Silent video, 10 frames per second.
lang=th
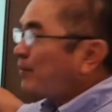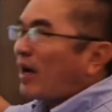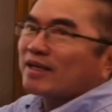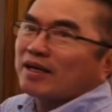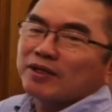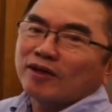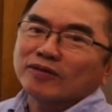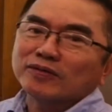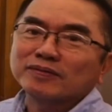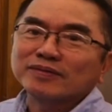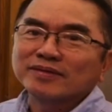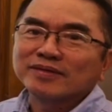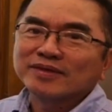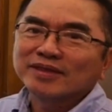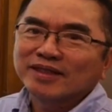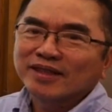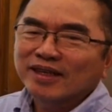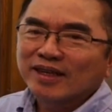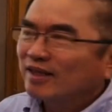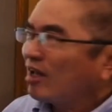ทนะพี่น้อง
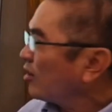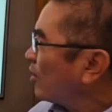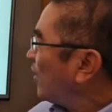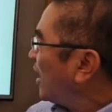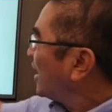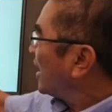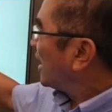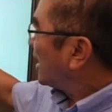เท่ากับว่ารา